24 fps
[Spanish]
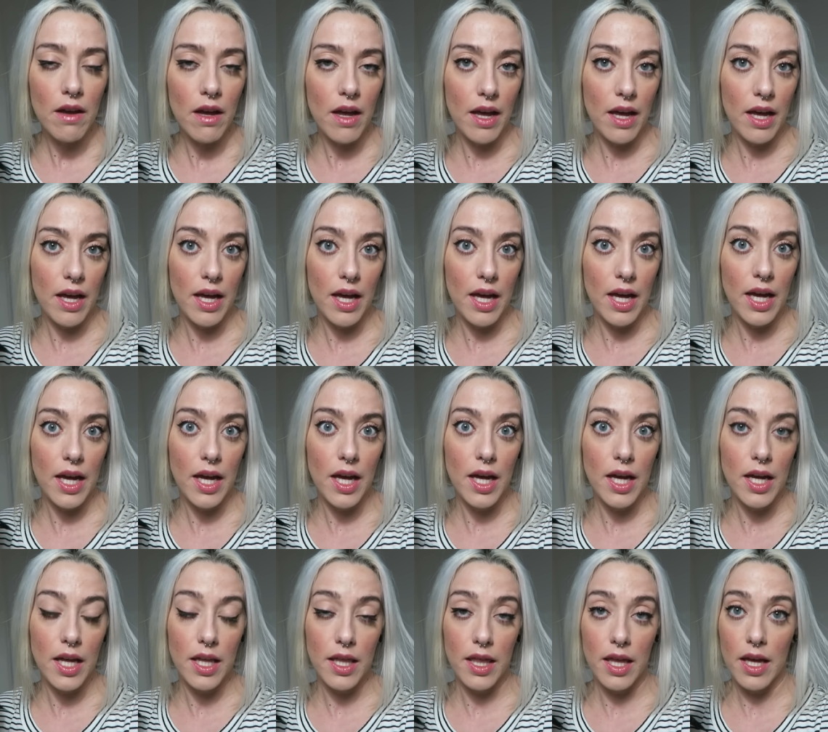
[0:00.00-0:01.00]

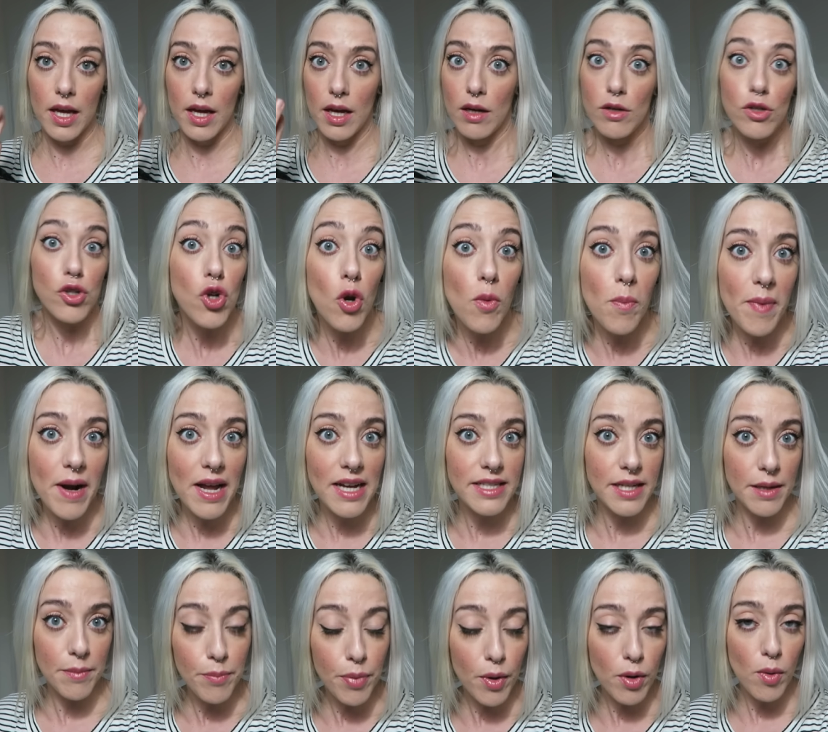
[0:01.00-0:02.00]
eh, de
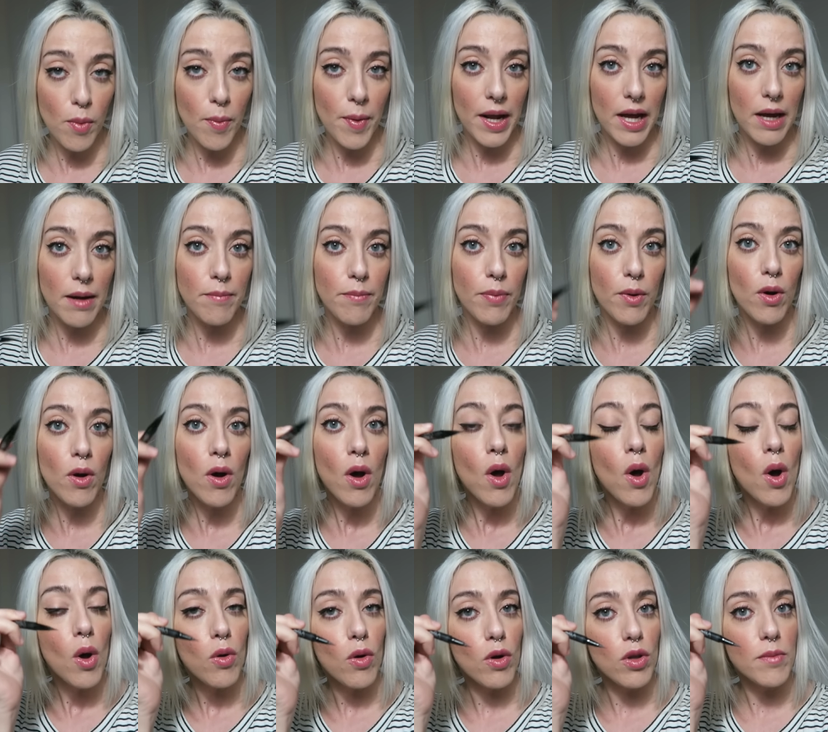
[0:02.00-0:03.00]
sombras en polvo, por ejemplo,
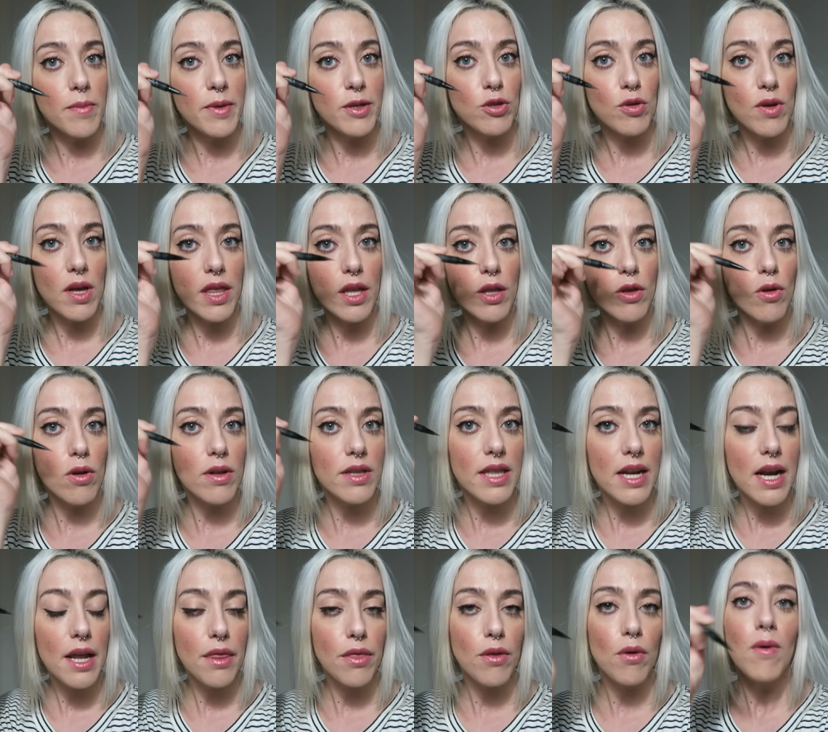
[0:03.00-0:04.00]
cuando me estoy haciendo el
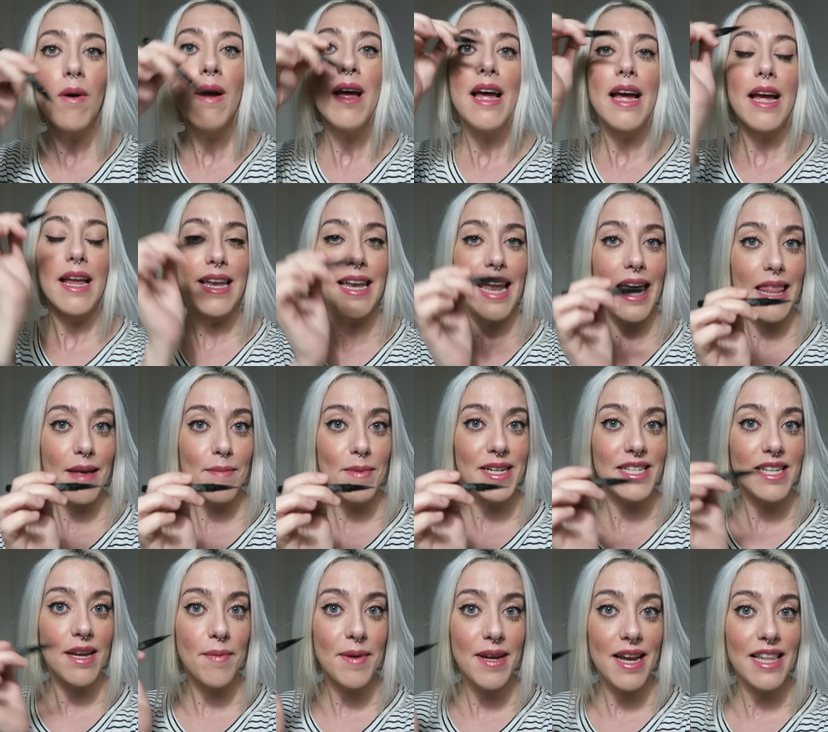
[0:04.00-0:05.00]
trazo, nada
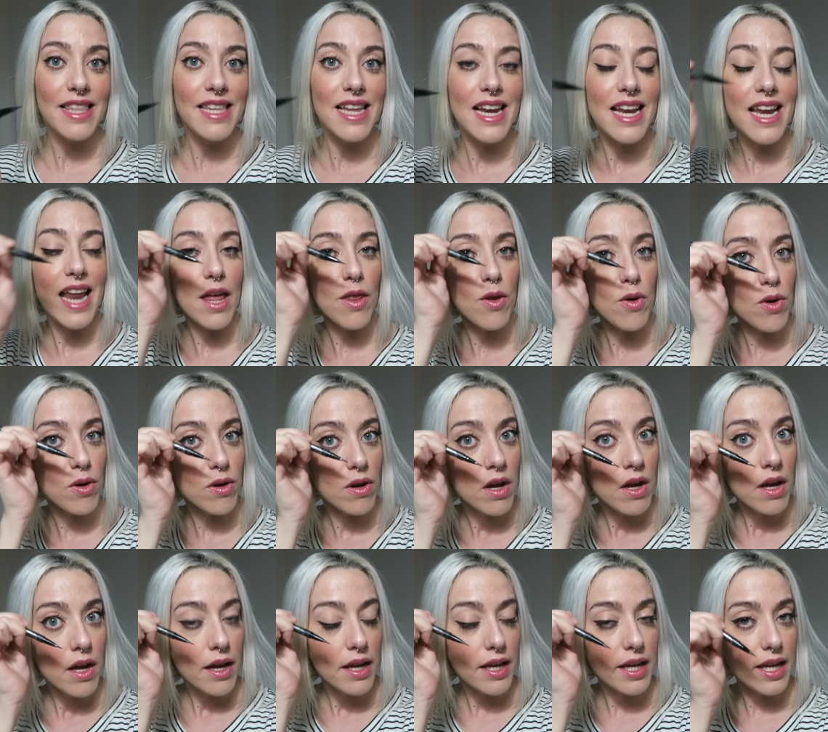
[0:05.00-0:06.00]
más abrir el delineador
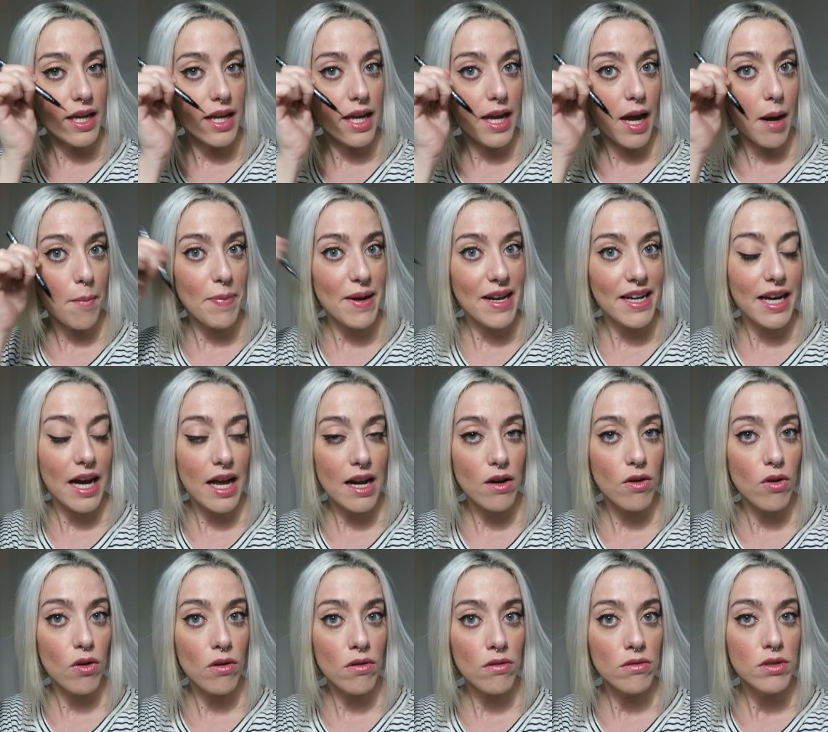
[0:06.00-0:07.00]
y
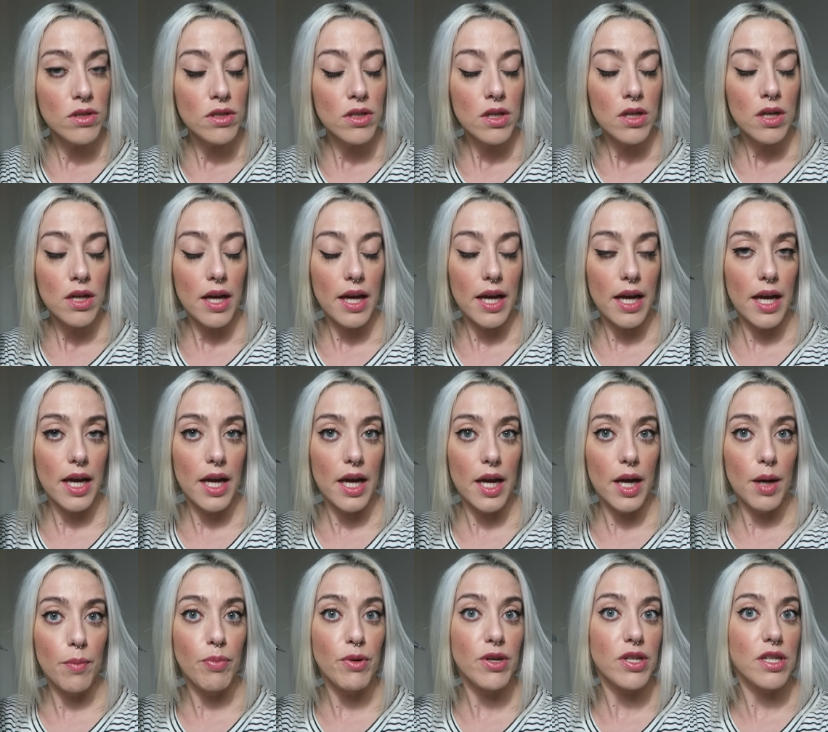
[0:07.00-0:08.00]
aplicarlo,
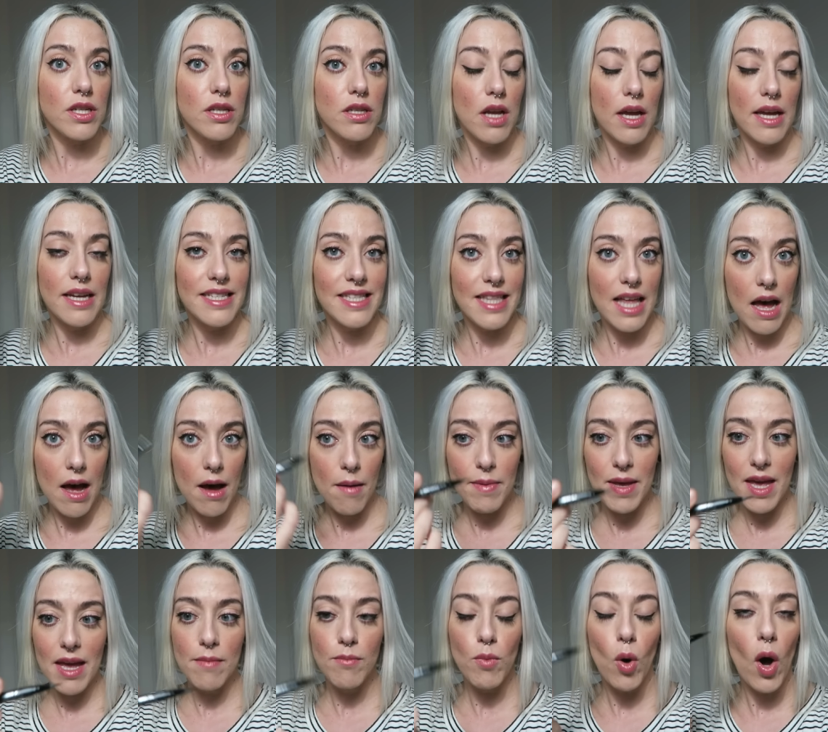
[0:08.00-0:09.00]
eh, pues está
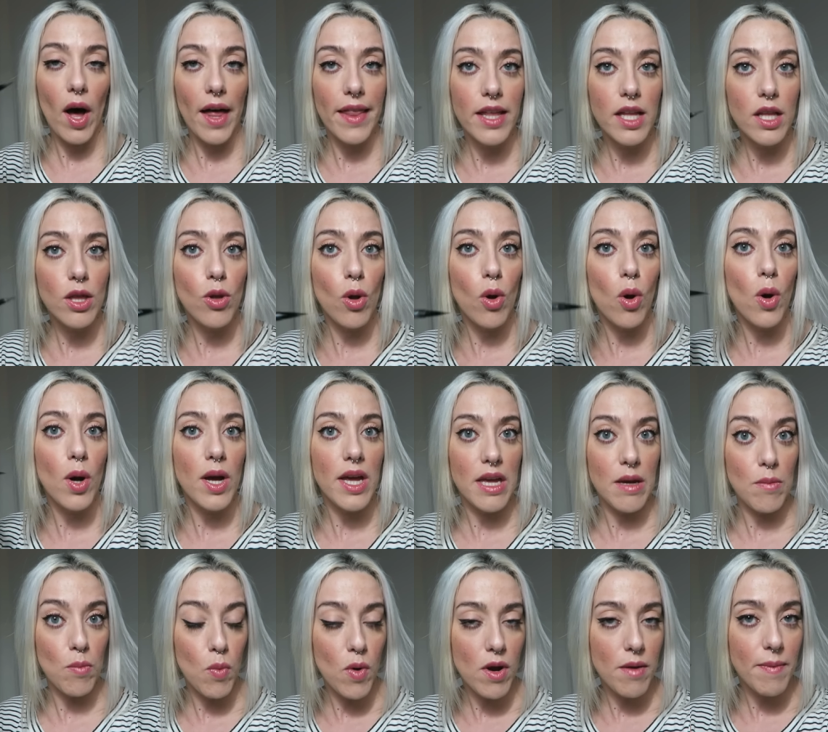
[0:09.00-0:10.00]
bien mojadito
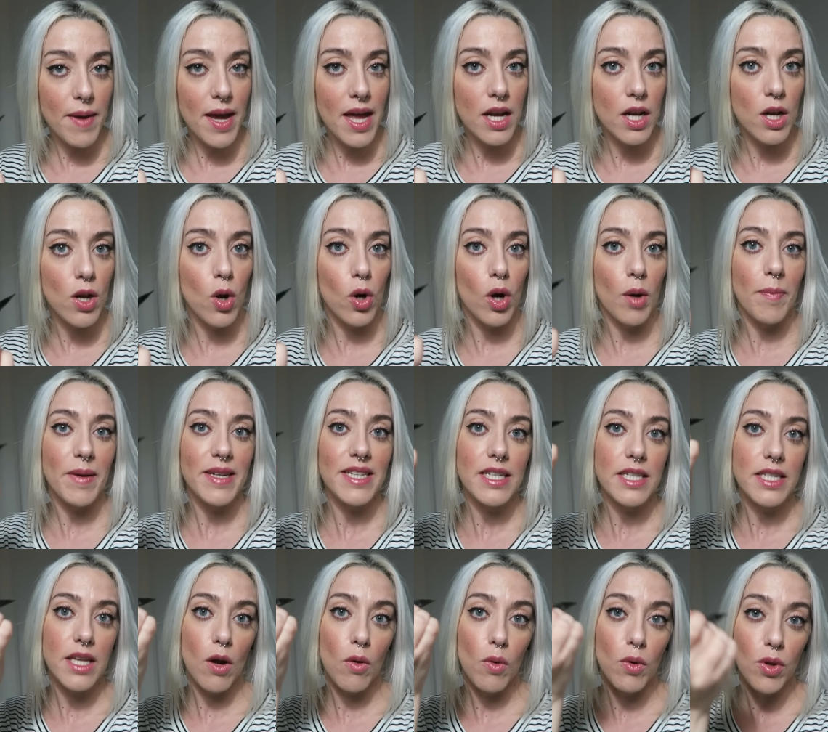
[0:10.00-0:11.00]
y muy bien. Lo que pasa
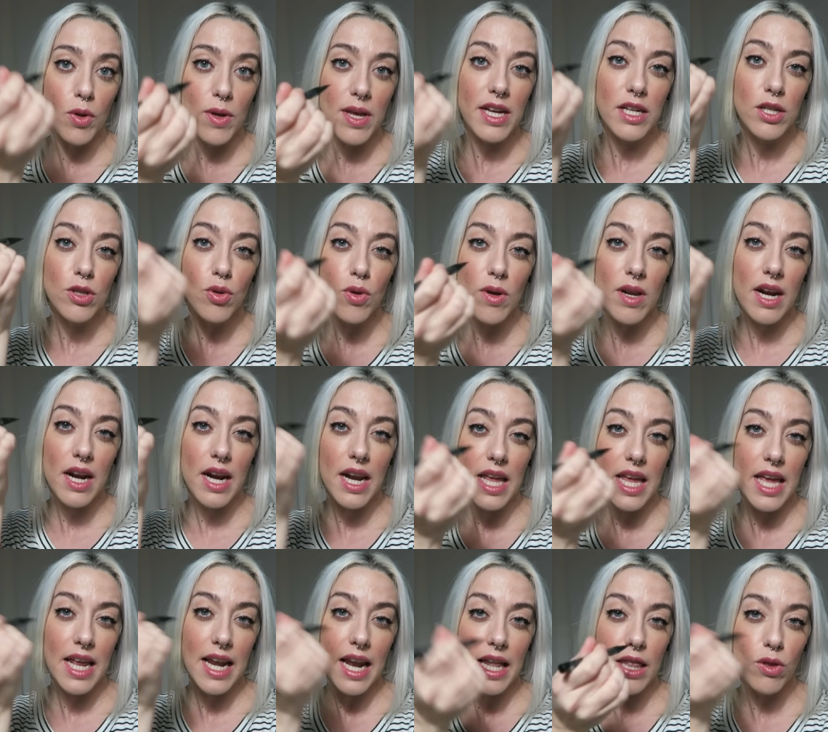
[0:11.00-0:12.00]
es que cuando ya estoy
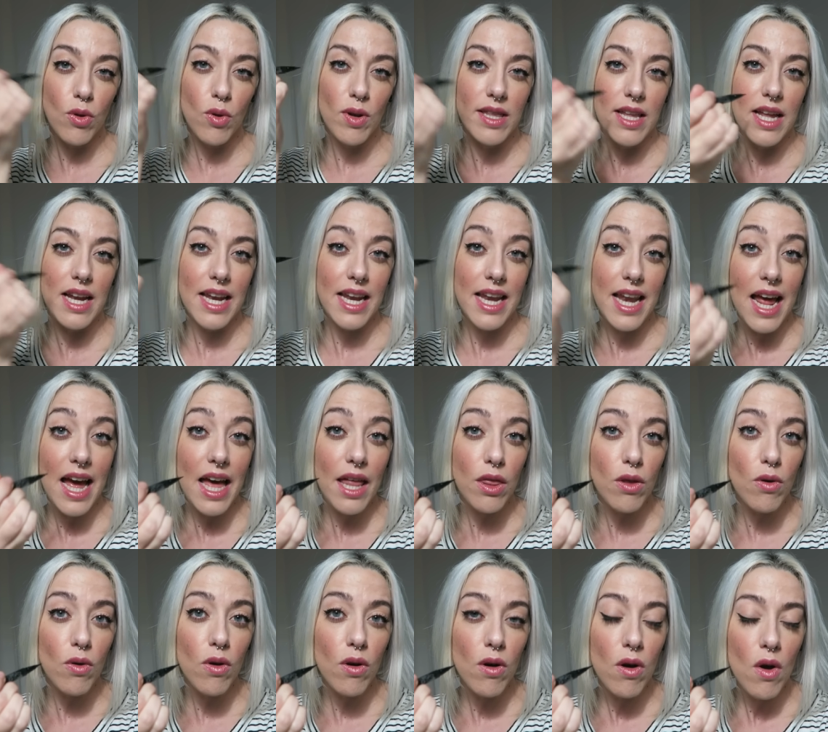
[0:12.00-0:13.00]
rellenando el
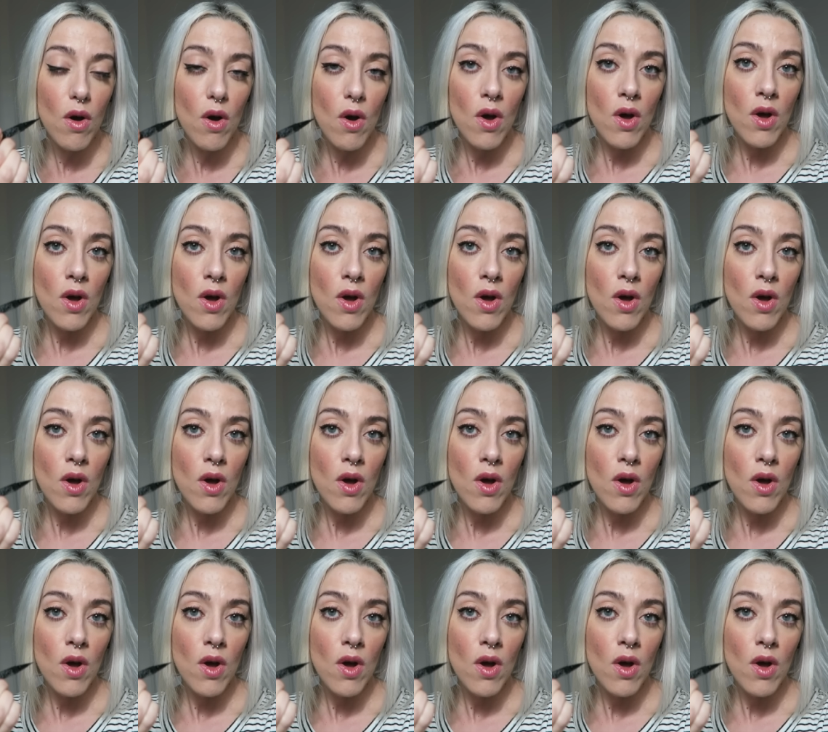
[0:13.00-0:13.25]
delineado,